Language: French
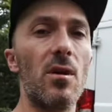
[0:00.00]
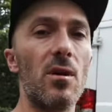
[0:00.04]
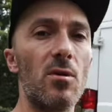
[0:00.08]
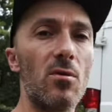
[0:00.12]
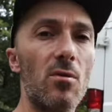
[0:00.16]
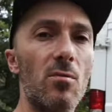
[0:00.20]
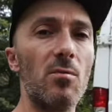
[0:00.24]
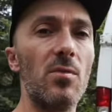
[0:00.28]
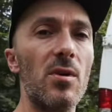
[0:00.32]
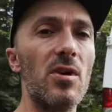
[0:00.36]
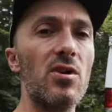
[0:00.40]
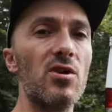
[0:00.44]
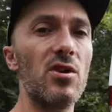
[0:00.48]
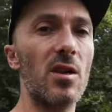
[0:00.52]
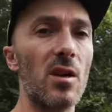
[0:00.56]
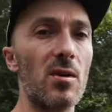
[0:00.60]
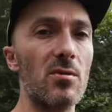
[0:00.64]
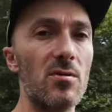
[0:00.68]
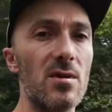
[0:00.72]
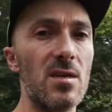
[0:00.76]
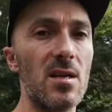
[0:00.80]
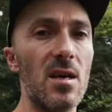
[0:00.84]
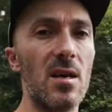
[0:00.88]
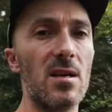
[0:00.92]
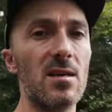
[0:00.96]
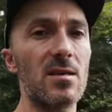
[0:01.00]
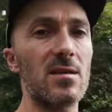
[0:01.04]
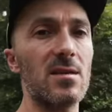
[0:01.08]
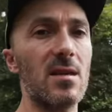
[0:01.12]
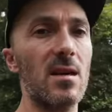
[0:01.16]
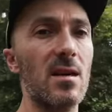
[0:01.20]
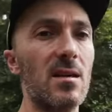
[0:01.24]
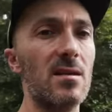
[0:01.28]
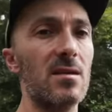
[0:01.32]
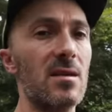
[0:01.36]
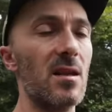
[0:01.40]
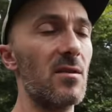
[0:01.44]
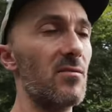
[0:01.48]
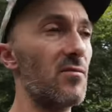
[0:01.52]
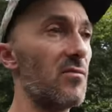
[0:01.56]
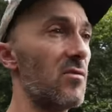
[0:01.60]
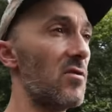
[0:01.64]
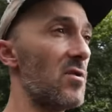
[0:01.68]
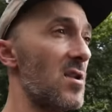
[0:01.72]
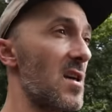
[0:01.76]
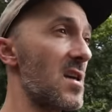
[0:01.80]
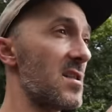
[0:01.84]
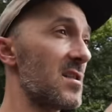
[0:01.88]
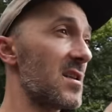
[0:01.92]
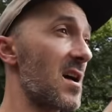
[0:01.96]
accomplie, j'ai réussi à installer cette
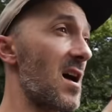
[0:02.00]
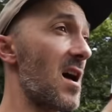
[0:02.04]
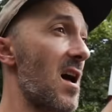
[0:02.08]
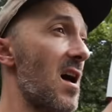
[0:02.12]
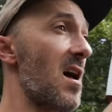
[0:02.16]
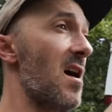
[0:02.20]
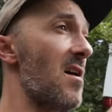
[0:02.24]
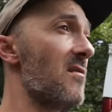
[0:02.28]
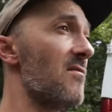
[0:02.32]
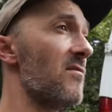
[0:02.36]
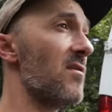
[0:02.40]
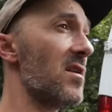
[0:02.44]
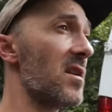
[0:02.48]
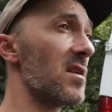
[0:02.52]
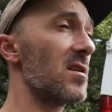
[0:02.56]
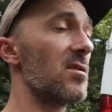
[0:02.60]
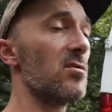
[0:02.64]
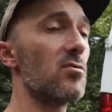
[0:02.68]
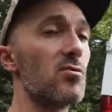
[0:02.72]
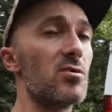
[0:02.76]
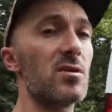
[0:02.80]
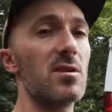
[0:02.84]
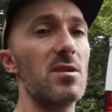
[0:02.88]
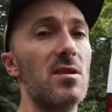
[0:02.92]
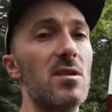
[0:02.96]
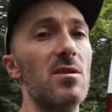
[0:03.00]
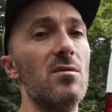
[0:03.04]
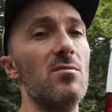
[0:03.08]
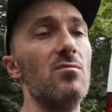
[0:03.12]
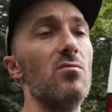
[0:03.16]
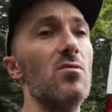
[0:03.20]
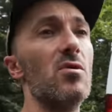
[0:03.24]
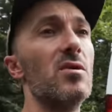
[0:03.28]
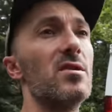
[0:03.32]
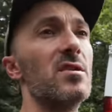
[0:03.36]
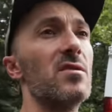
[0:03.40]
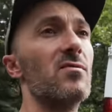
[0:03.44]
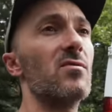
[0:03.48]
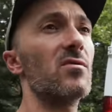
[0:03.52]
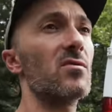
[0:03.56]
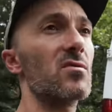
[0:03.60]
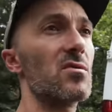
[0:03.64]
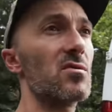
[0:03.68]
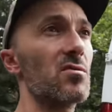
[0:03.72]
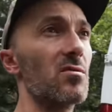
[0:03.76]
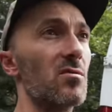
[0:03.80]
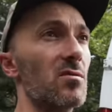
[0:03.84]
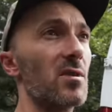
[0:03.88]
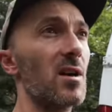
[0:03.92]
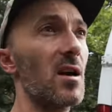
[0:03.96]
fenêtre avec l'outil
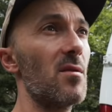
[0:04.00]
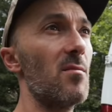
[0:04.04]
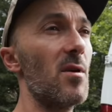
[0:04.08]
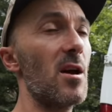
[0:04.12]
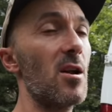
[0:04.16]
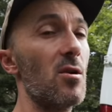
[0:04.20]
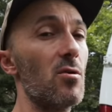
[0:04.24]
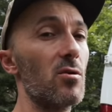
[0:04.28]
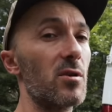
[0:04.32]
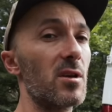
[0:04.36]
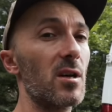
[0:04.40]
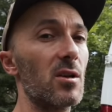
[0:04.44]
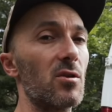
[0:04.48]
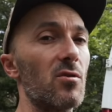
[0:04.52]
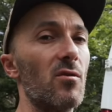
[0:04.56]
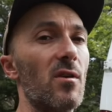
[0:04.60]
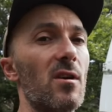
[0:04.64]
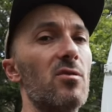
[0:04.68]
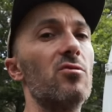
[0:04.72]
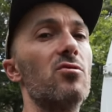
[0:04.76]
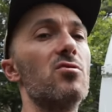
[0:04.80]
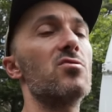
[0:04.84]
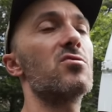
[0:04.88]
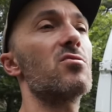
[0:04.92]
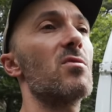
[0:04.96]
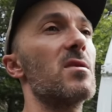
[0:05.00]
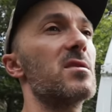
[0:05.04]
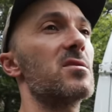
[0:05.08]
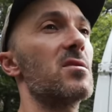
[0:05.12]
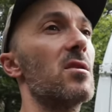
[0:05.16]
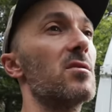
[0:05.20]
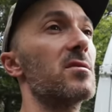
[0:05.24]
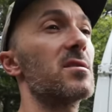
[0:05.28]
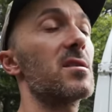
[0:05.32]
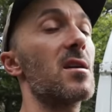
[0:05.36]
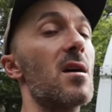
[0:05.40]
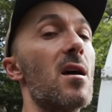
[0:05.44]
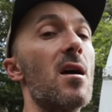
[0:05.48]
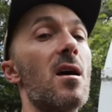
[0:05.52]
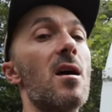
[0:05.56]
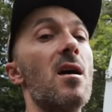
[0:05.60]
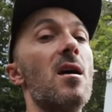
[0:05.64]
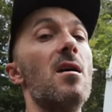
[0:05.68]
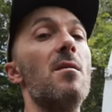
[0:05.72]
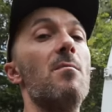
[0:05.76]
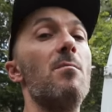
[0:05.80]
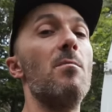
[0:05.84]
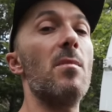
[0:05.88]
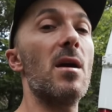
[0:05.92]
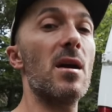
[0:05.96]
multifonction Dremel le 8260.
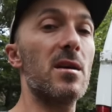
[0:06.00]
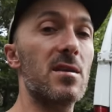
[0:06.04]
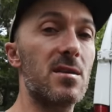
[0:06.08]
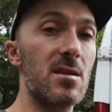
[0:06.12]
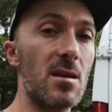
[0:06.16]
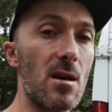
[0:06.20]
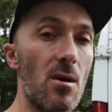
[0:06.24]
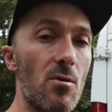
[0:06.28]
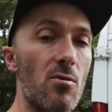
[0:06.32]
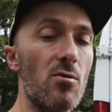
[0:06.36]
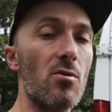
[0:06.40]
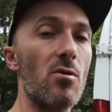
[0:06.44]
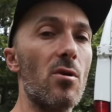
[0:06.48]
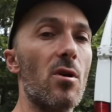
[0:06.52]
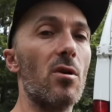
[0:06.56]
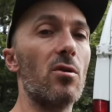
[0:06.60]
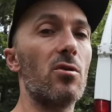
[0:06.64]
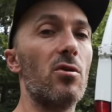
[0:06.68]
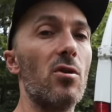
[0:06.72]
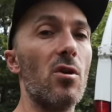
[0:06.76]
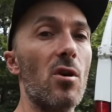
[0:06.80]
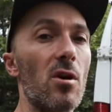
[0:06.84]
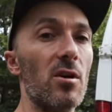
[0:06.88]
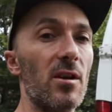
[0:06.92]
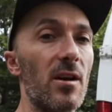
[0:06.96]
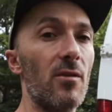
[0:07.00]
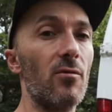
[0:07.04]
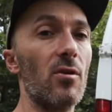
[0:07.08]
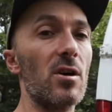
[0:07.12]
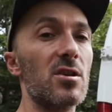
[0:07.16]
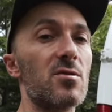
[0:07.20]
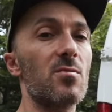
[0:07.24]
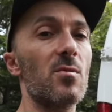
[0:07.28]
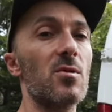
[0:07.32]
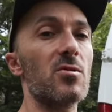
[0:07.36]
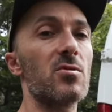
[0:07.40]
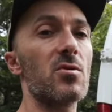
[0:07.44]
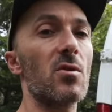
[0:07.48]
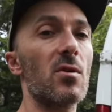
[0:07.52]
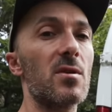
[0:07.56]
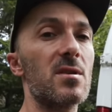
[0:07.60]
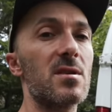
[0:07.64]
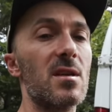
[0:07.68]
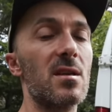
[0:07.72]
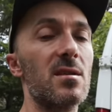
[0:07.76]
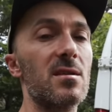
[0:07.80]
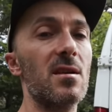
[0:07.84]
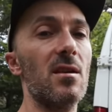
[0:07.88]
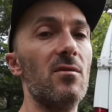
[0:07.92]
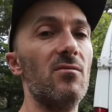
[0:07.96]
Merci à eux encore d'avoir
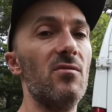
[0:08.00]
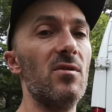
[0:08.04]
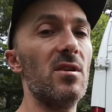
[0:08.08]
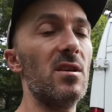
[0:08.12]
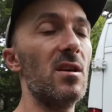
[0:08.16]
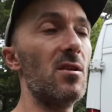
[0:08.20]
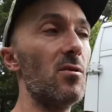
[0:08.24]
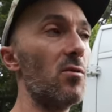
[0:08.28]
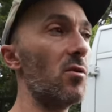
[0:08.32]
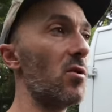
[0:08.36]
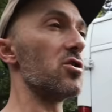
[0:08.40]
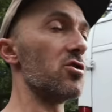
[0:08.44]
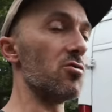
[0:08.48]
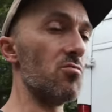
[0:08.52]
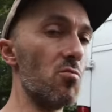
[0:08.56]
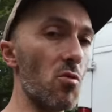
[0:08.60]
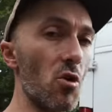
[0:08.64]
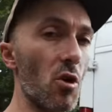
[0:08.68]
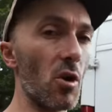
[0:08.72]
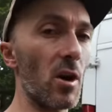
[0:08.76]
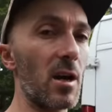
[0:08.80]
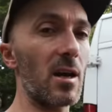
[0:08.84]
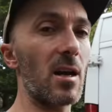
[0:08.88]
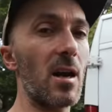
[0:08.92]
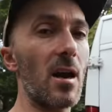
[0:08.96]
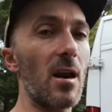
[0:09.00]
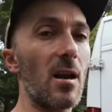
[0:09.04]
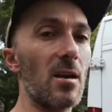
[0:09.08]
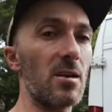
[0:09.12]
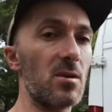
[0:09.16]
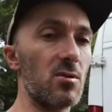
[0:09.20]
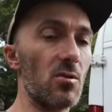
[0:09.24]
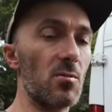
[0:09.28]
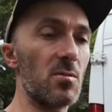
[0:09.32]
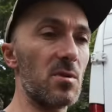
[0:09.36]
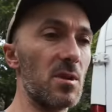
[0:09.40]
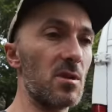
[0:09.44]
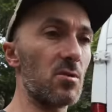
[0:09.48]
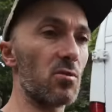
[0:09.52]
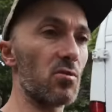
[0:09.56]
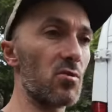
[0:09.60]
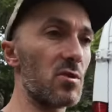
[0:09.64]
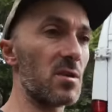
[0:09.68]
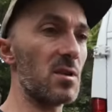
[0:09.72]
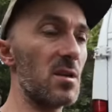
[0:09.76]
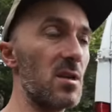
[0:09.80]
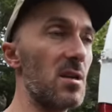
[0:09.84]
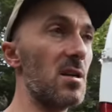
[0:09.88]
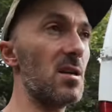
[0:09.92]
sponsorisé cette vidéo. Je me régale avec ce petit outil.